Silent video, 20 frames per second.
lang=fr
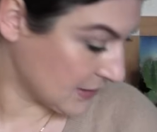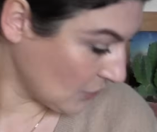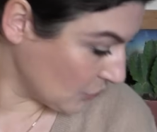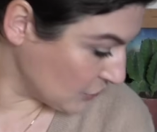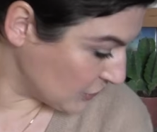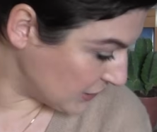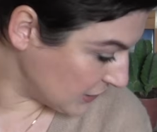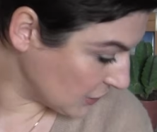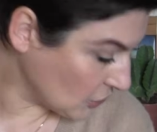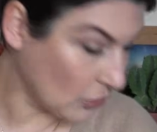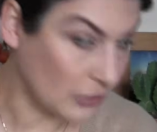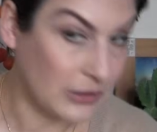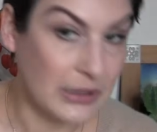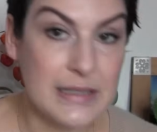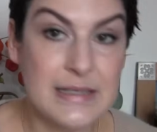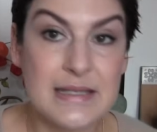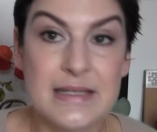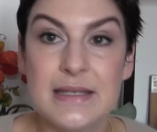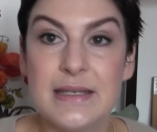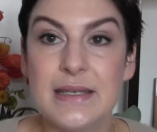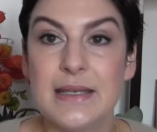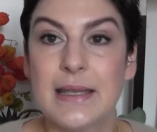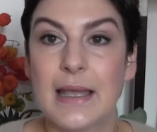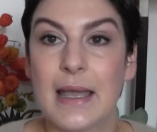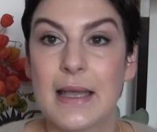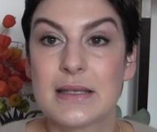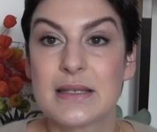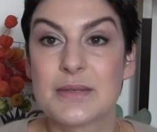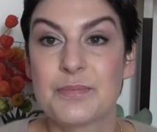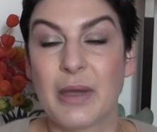ça aussi grand classique,
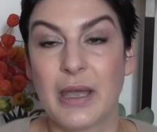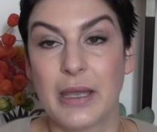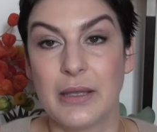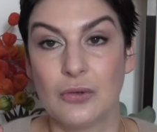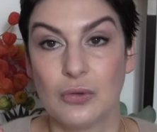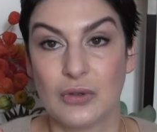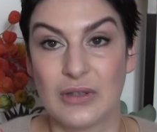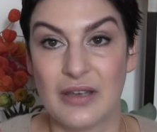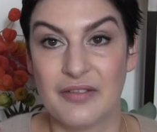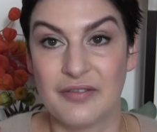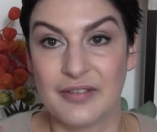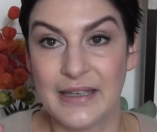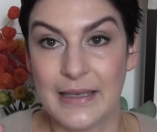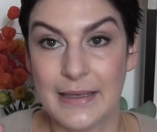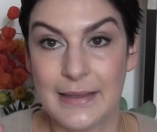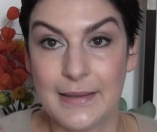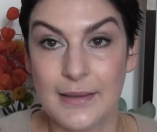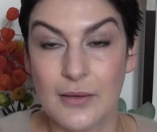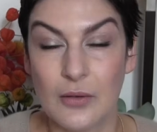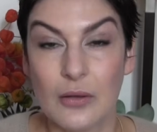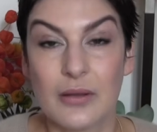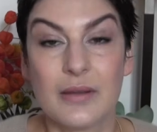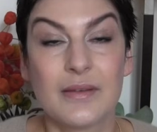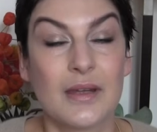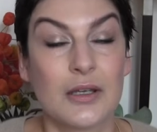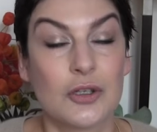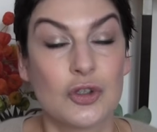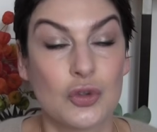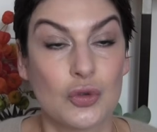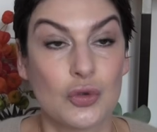un spray d'eau d'avenne,
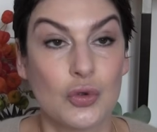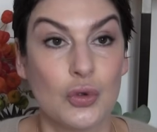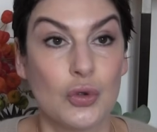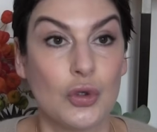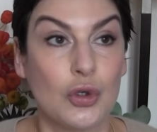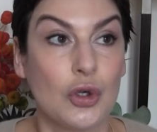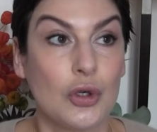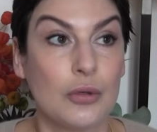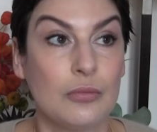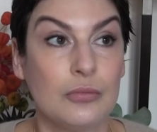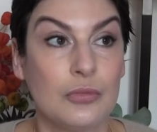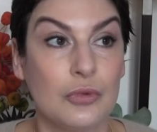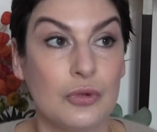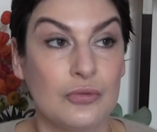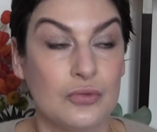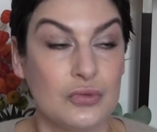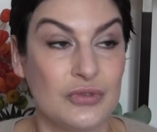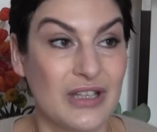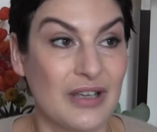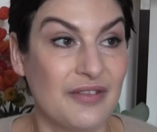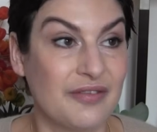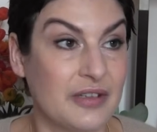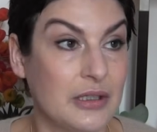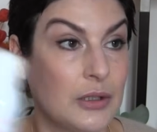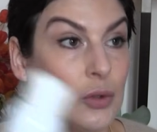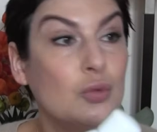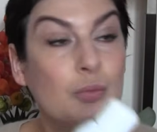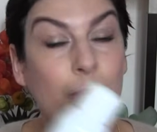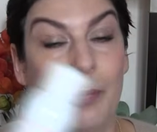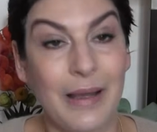sachant que comme vous
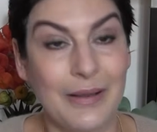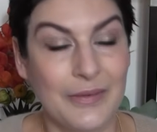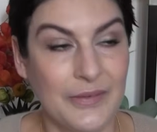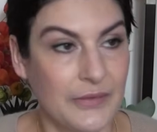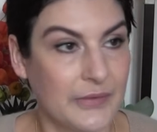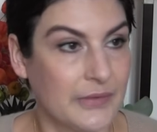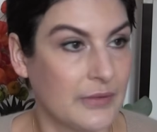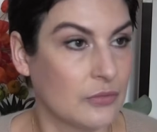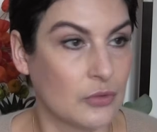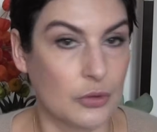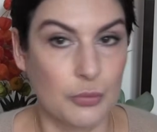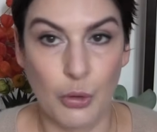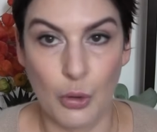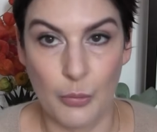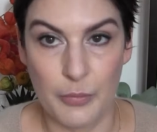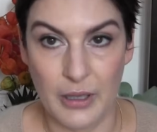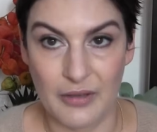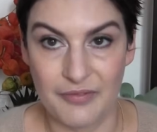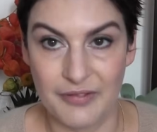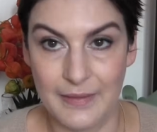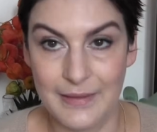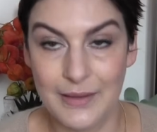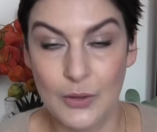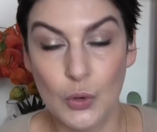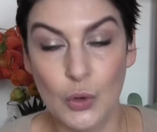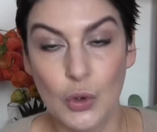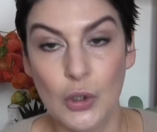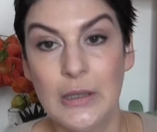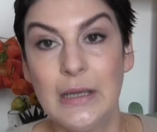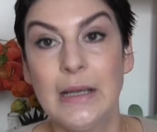savez ou pas si c'est votre première
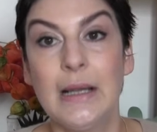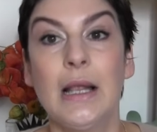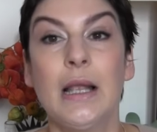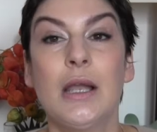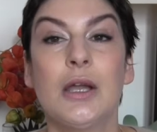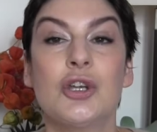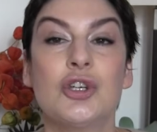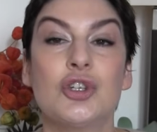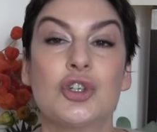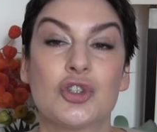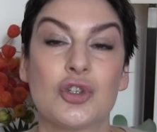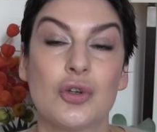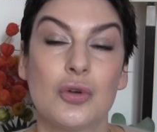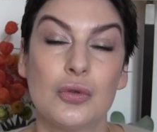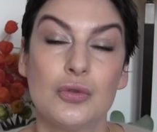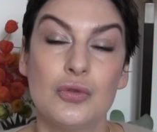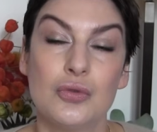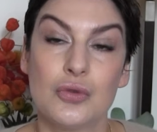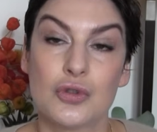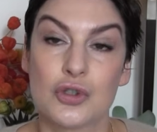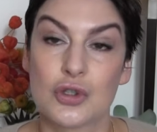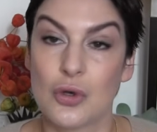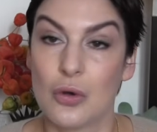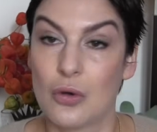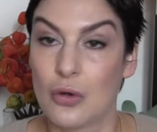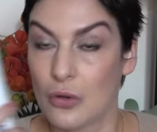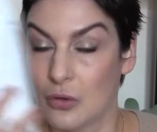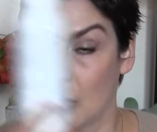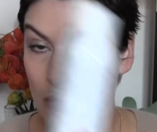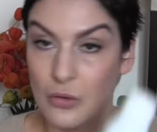vidéo, j'en
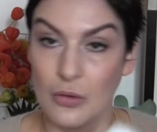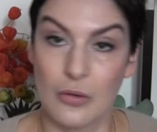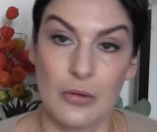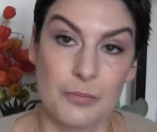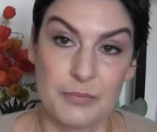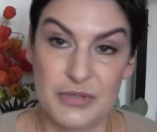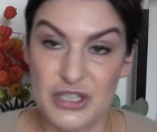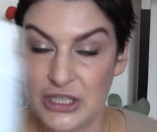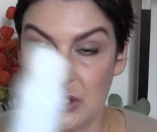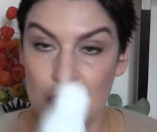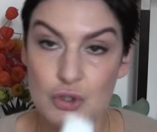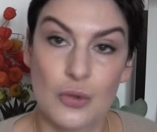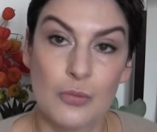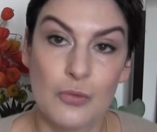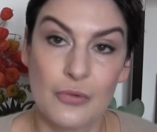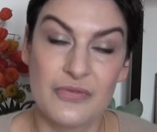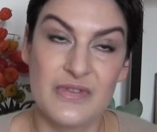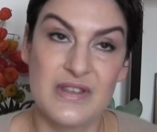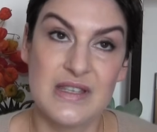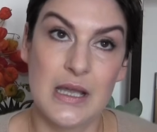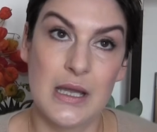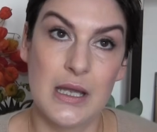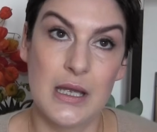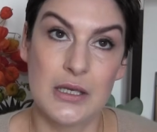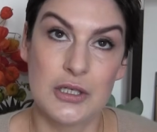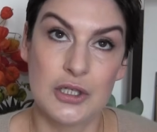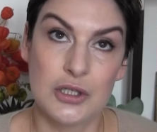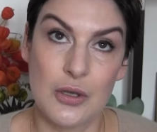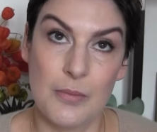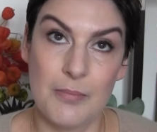pchite sur mon
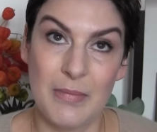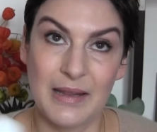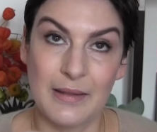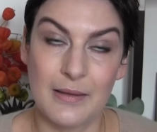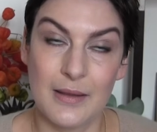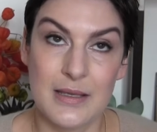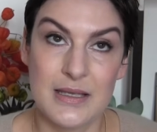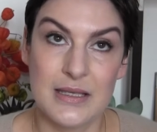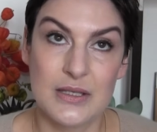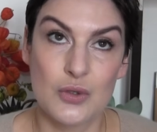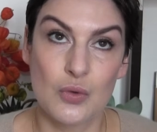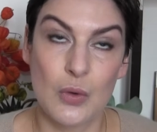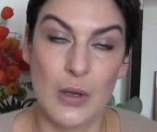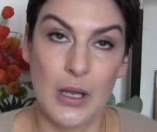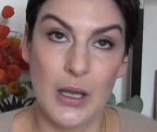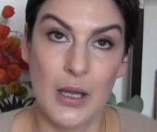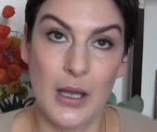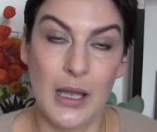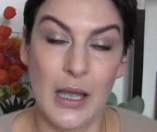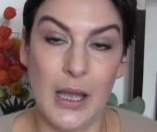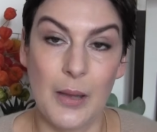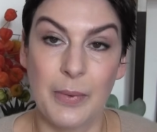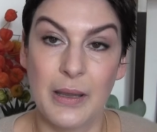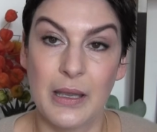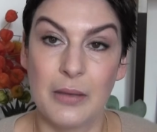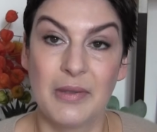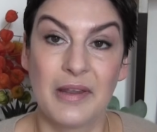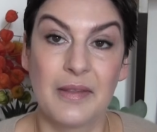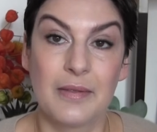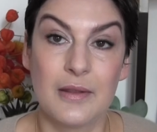visage matin et soir
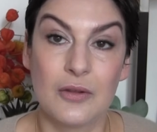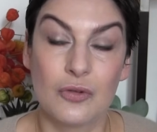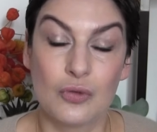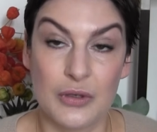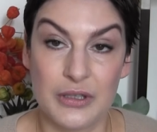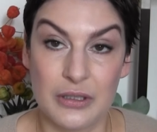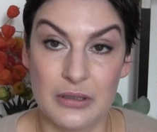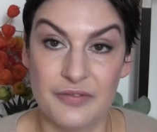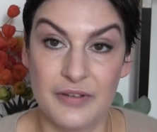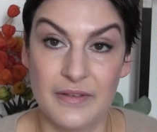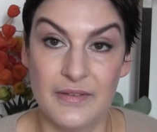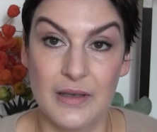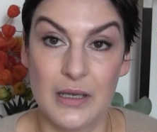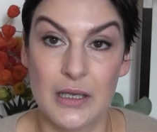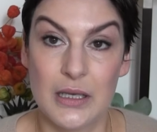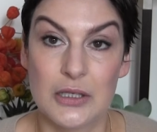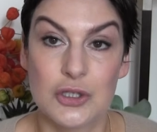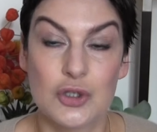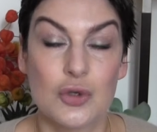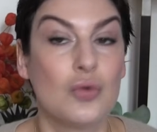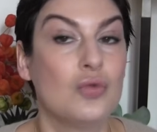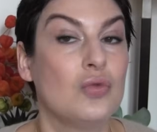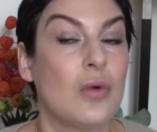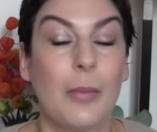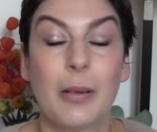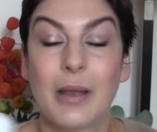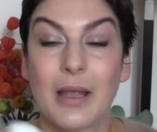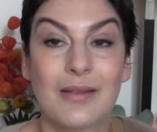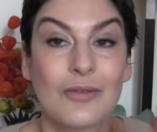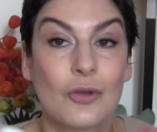après m'être nettoyé le visage ou
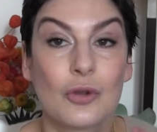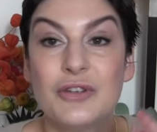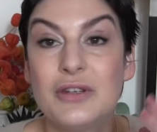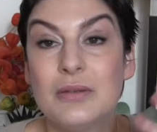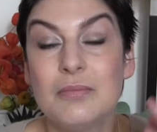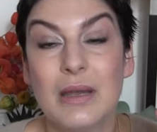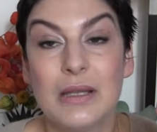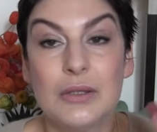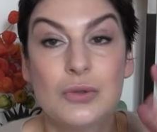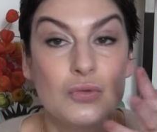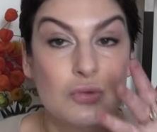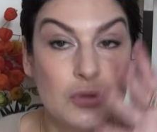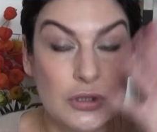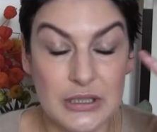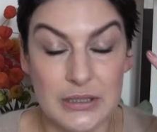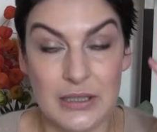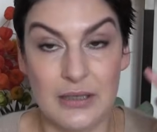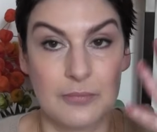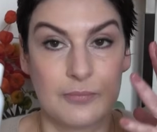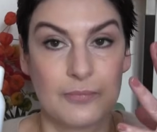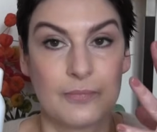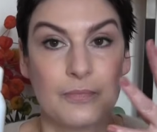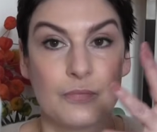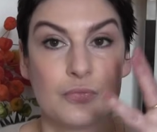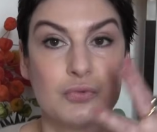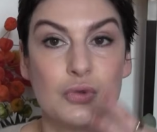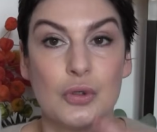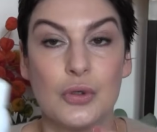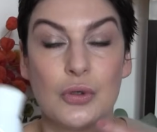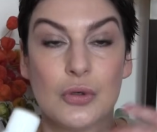après être sorti de ma douche et
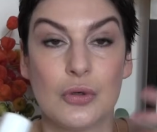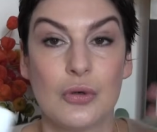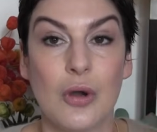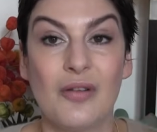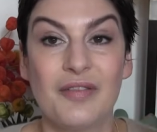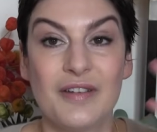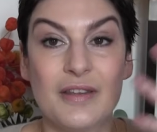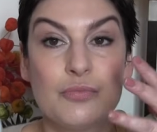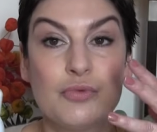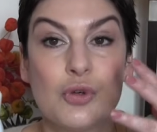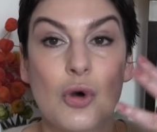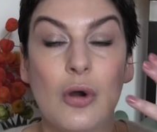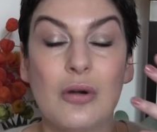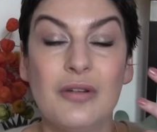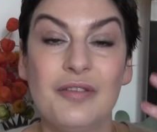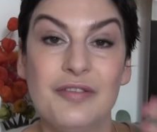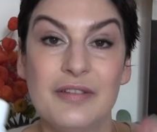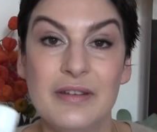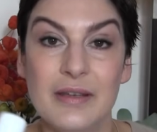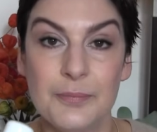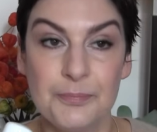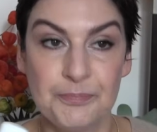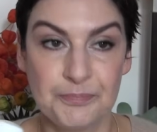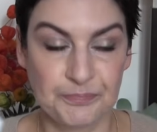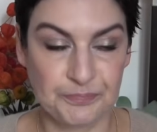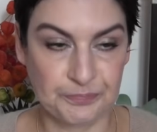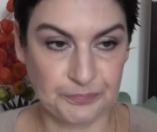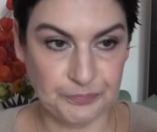pour, euh, en fait pour enlever,